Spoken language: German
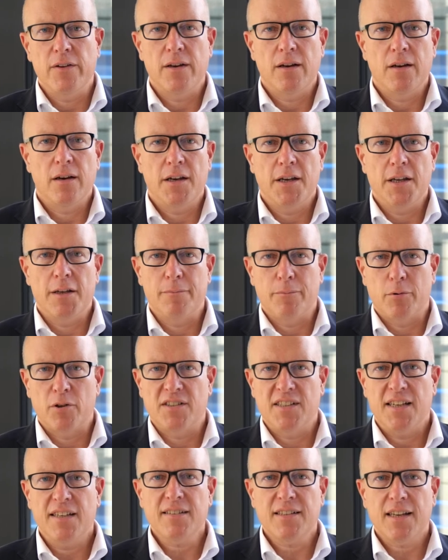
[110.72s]
wir in
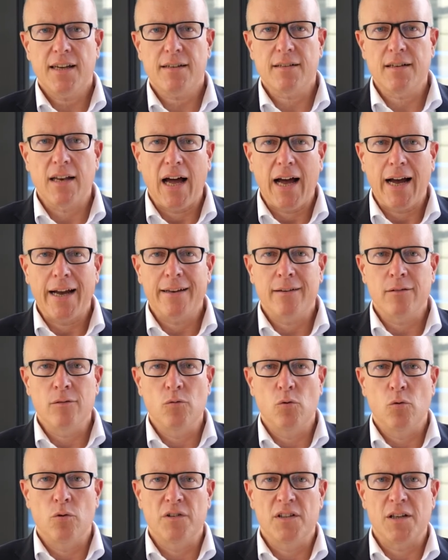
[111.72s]
Prozessketten ein
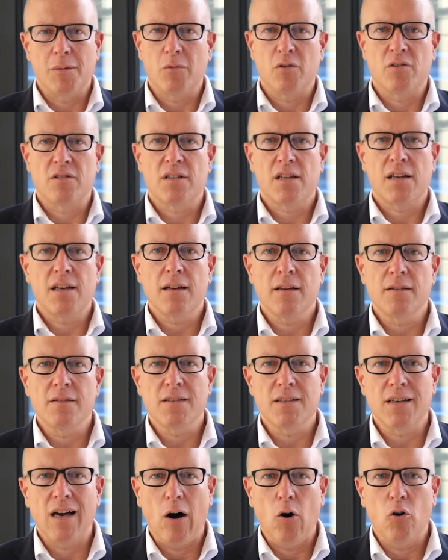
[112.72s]
und demonstrieren
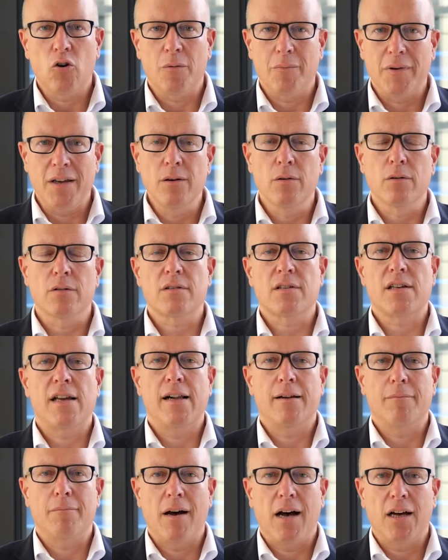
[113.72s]
sie auch im
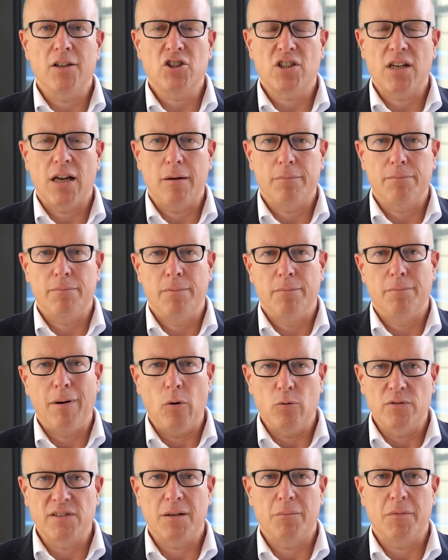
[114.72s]
industriellen Maßstab bei
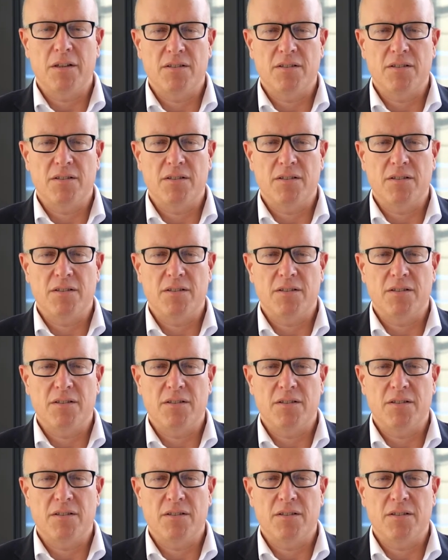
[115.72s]
uns am